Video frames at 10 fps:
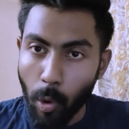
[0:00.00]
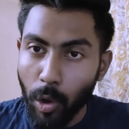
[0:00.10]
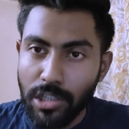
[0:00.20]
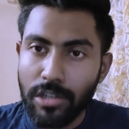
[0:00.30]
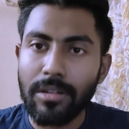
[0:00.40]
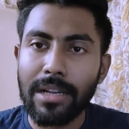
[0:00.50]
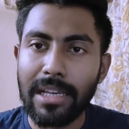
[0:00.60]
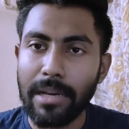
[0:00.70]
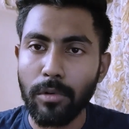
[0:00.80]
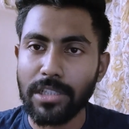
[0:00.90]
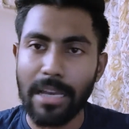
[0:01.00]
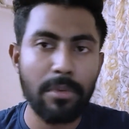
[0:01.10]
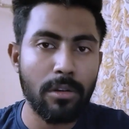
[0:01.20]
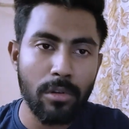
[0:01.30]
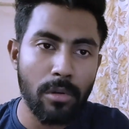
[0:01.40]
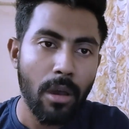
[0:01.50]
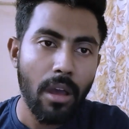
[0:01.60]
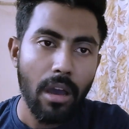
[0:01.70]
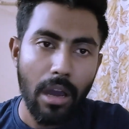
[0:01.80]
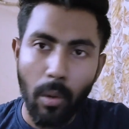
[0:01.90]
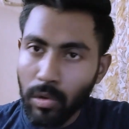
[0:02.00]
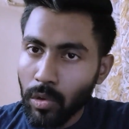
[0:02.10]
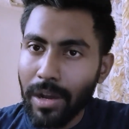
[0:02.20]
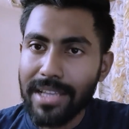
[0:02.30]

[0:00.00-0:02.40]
হইচয়ের নিরিখে বলছে আমি কোনো অন্য